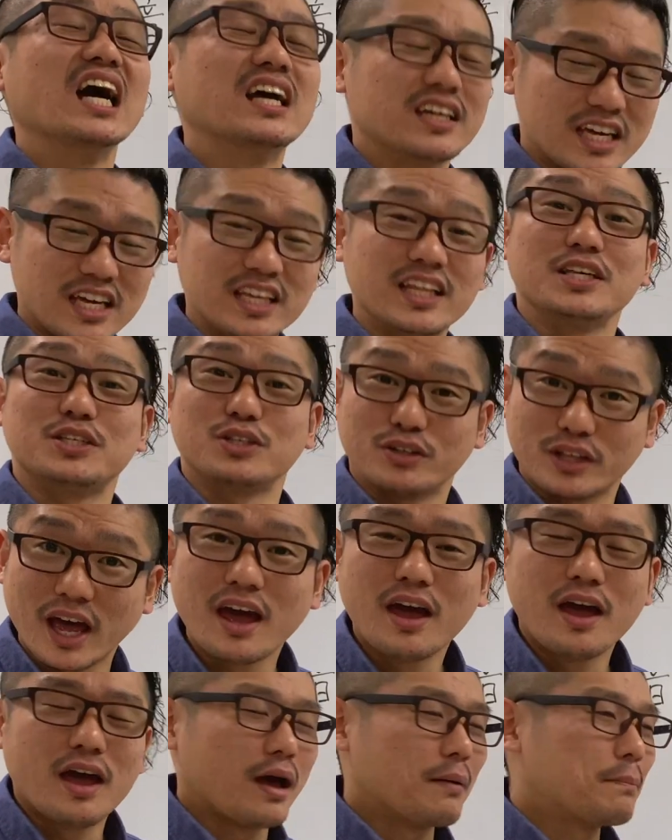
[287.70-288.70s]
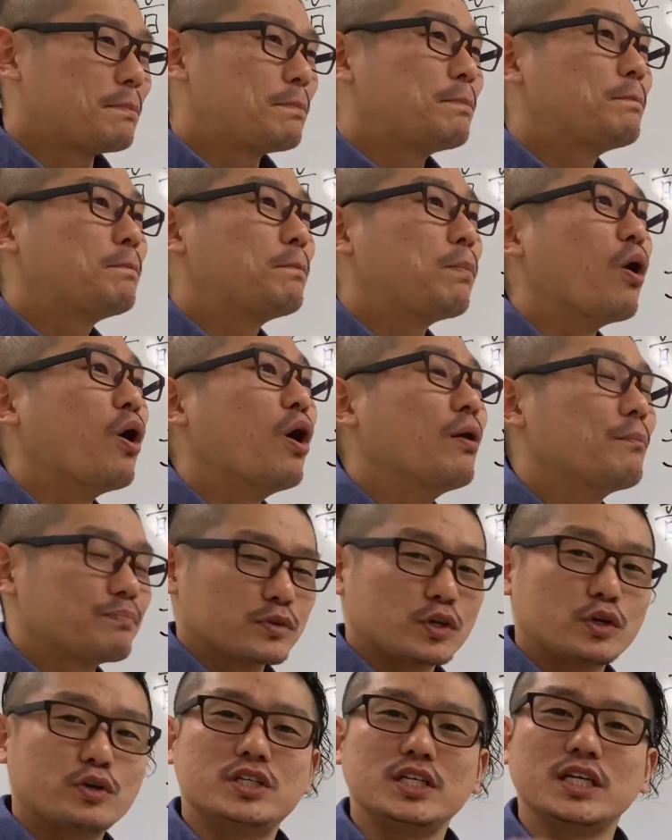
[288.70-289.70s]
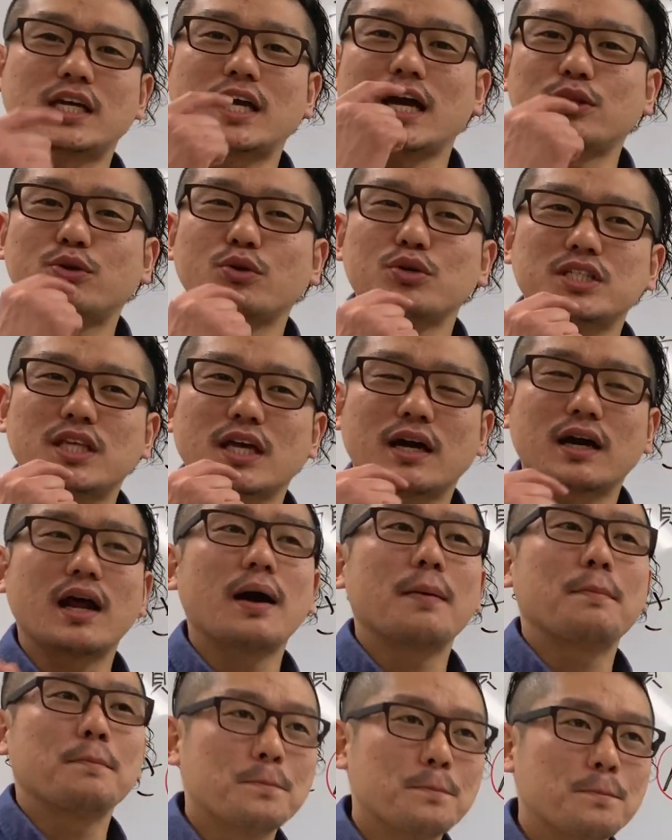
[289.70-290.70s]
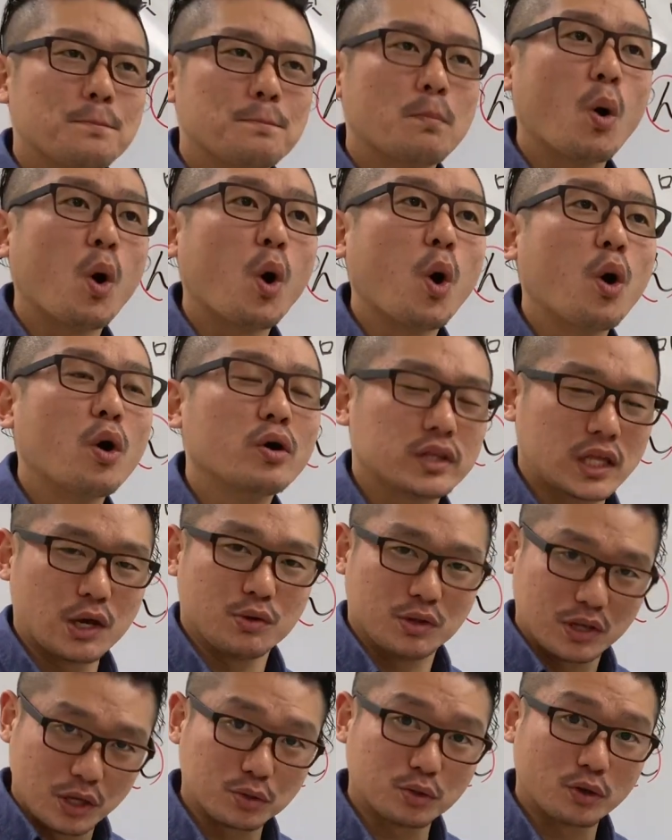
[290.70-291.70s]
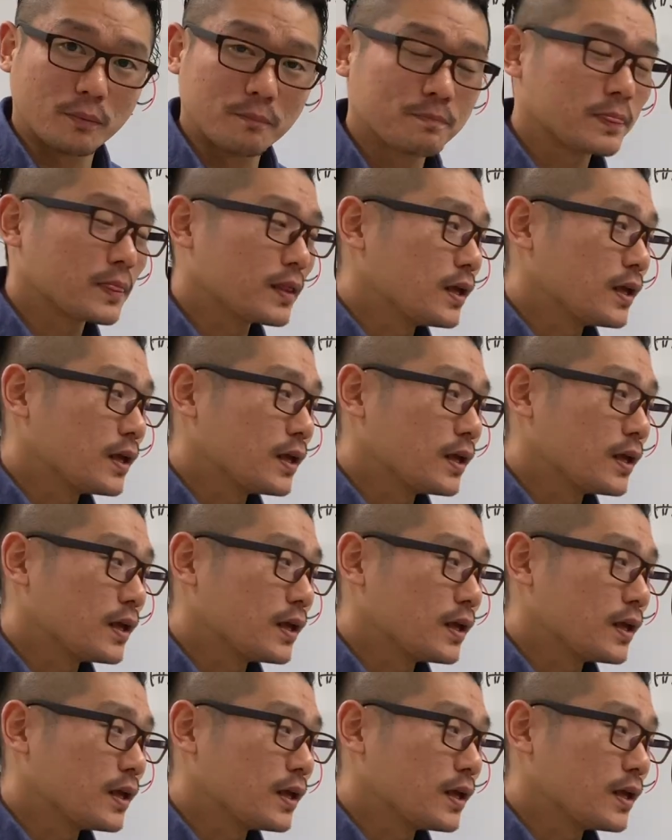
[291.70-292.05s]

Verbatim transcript: 言えないですよね。ポ、口一回閉じてからポっていうふうに言うと。